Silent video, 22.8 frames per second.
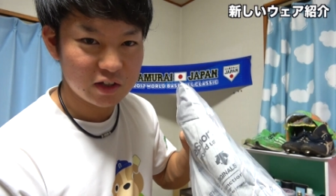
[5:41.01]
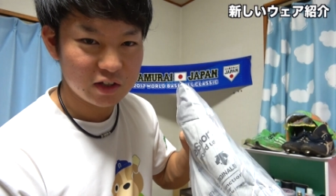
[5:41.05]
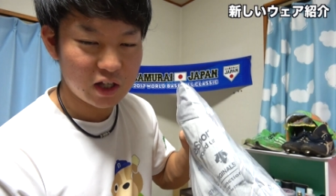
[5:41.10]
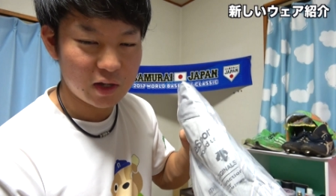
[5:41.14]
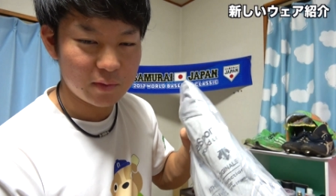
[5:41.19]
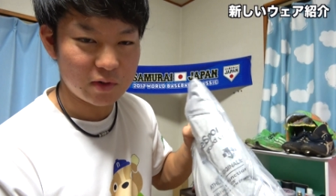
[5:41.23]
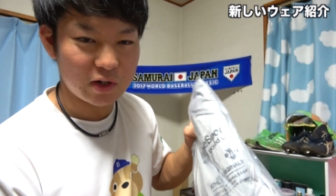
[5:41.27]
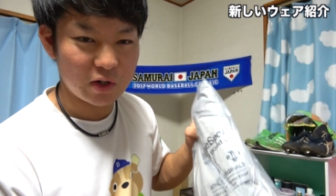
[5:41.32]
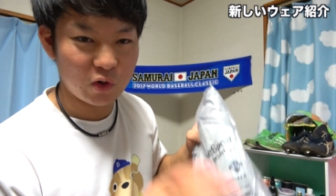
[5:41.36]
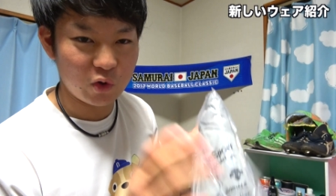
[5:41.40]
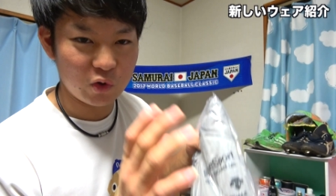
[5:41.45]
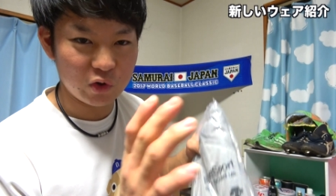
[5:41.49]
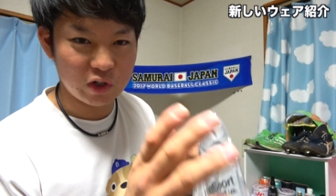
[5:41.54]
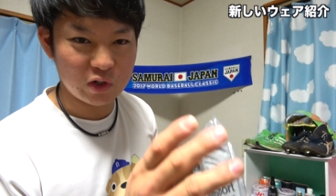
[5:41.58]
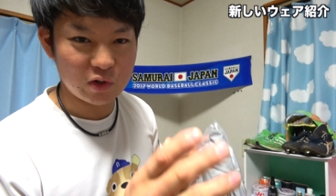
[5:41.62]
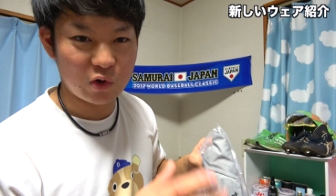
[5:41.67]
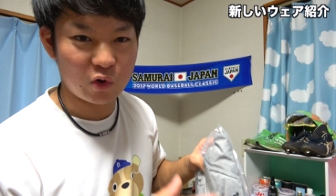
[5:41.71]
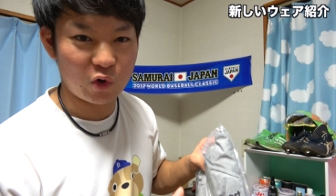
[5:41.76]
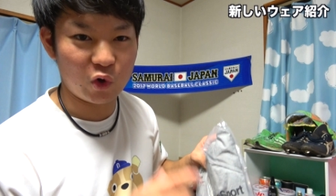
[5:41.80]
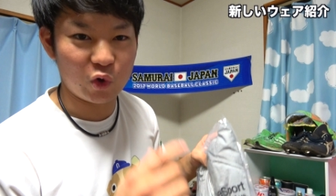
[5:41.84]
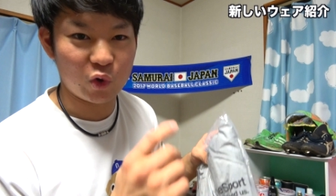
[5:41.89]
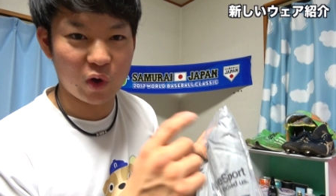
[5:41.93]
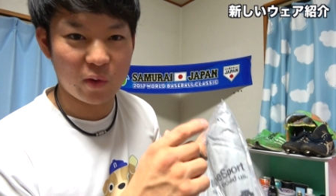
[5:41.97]
多分あの本人
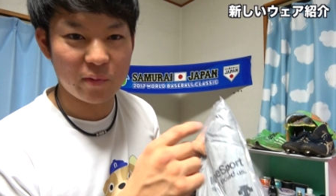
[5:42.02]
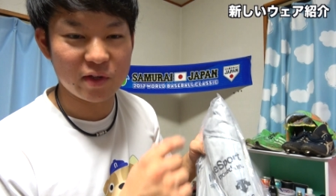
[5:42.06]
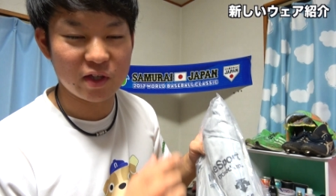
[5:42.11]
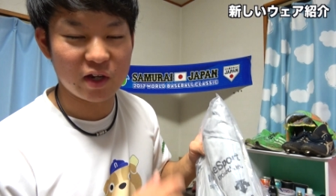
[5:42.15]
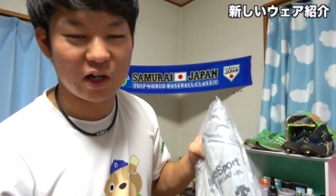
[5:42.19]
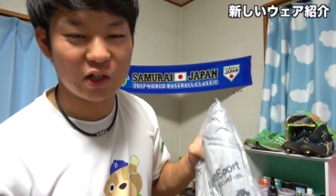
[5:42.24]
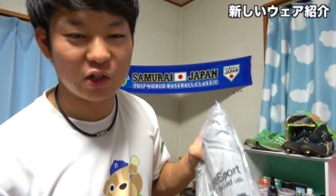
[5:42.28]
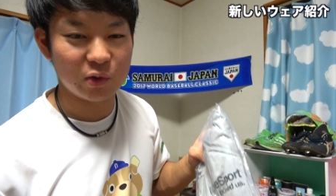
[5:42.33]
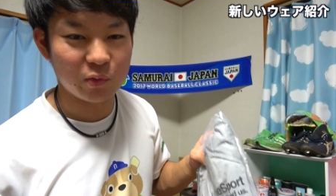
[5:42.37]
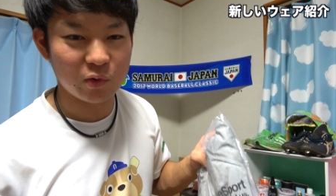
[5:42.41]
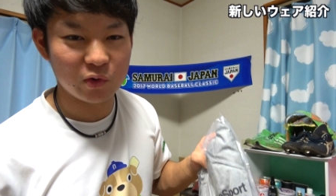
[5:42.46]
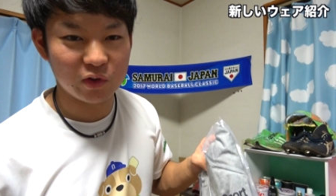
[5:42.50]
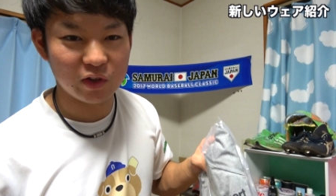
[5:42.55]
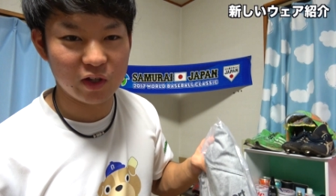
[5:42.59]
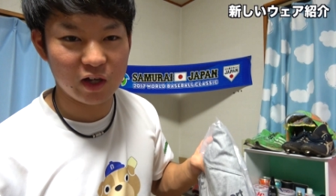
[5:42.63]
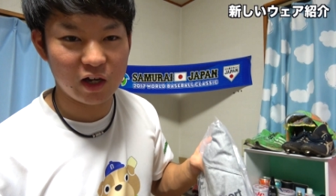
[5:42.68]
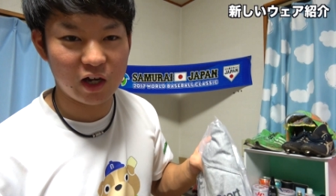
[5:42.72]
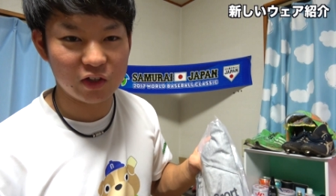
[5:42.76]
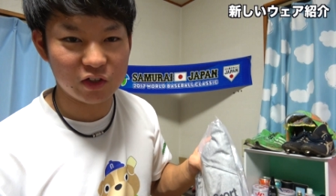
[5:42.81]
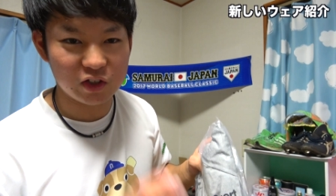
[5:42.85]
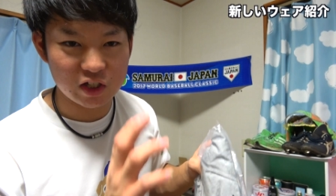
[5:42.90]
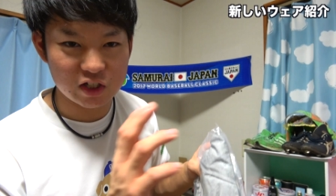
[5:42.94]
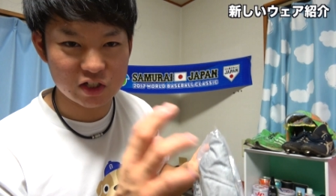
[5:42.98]
はこの動画見てないと思うんで、
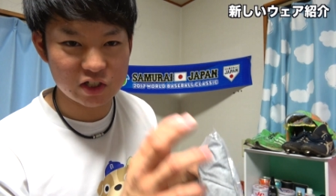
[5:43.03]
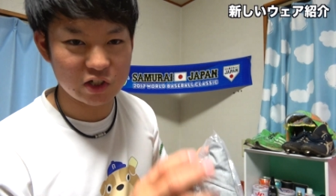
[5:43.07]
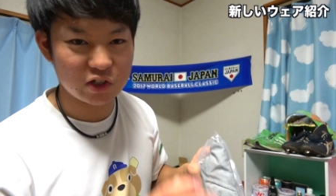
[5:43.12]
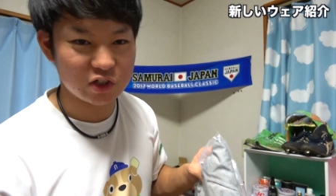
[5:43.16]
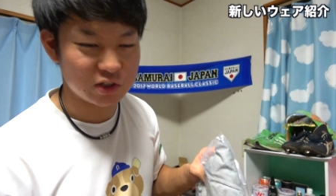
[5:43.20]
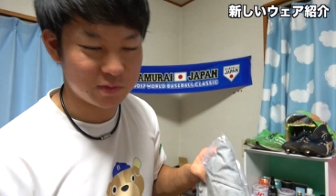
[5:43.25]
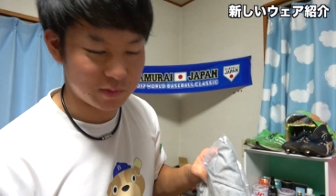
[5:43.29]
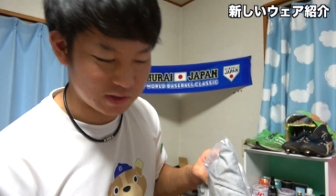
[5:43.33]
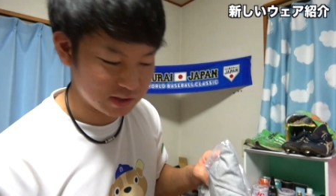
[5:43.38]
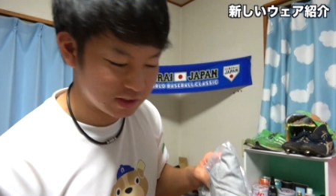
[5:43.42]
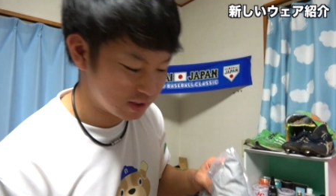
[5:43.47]
勝手に試着しま